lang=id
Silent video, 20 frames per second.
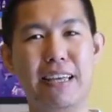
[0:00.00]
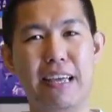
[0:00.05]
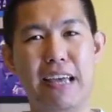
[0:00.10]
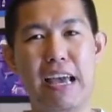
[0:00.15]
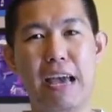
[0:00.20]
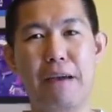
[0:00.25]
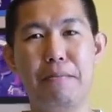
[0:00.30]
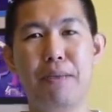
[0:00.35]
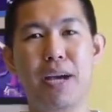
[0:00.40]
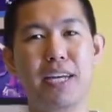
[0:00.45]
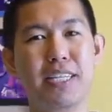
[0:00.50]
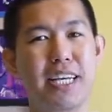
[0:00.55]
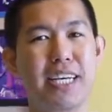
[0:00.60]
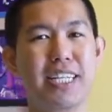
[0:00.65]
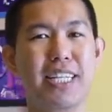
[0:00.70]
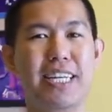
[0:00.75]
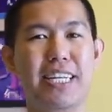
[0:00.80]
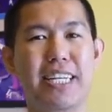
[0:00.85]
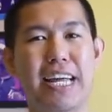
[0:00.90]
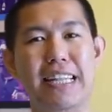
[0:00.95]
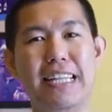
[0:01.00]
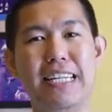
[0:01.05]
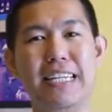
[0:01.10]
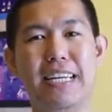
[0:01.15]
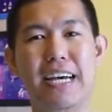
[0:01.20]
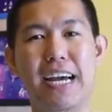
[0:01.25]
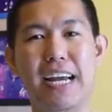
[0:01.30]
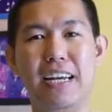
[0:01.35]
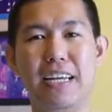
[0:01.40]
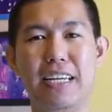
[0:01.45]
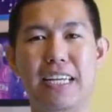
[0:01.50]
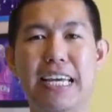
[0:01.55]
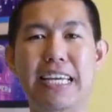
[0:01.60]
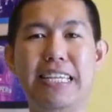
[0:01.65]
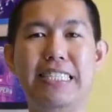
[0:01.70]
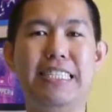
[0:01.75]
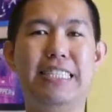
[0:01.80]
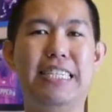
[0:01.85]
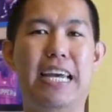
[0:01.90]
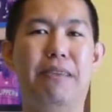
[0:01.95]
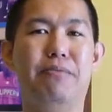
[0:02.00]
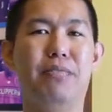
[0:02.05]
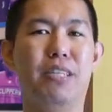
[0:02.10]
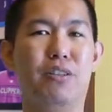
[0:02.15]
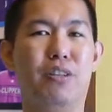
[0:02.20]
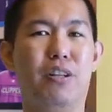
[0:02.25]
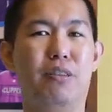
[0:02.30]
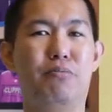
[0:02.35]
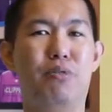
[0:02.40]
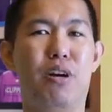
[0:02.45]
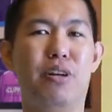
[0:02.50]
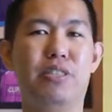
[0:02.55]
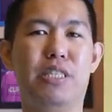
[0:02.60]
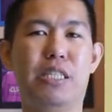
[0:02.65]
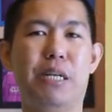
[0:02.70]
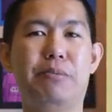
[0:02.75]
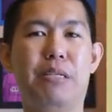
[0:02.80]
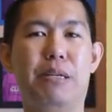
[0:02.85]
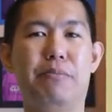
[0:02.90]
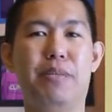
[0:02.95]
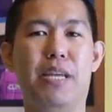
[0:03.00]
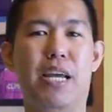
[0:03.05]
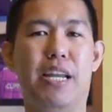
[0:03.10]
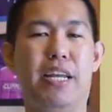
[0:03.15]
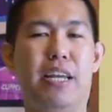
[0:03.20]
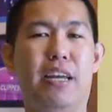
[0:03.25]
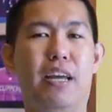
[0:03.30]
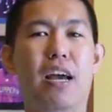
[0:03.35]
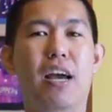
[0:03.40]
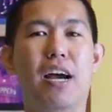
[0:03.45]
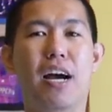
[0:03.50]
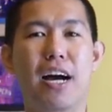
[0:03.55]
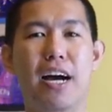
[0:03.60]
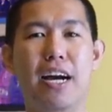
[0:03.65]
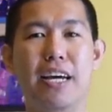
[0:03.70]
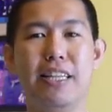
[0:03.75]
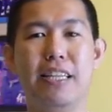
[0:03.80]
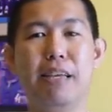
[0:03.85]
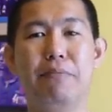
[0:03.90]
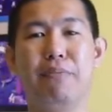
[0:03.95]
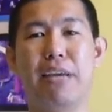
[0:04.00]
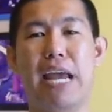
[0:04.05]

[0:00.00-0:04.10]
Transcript: nih. Biasanya kita identik dengan King James atau LeBron James yang menjadi uh, tim